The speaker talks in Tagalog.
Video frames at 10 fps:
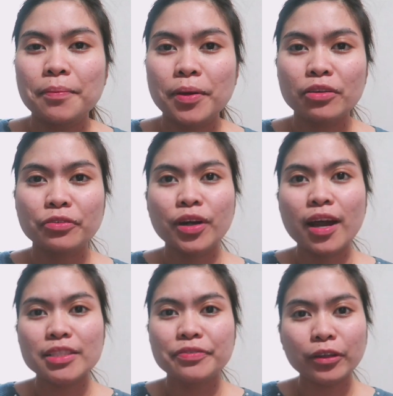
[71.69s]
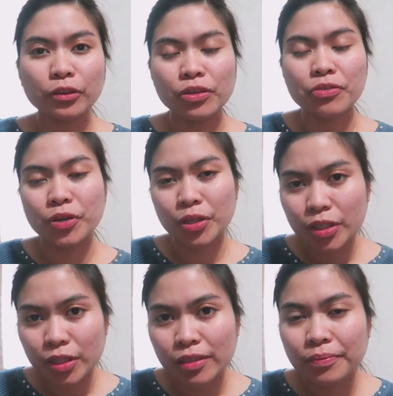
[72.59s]
Pero for us, factory
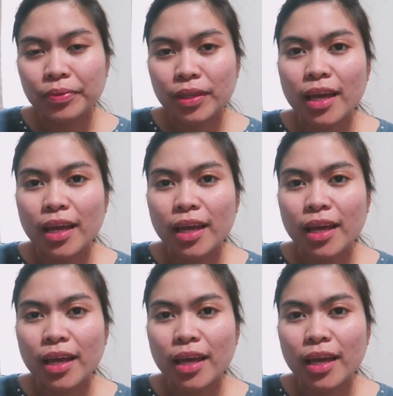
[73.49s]
worker,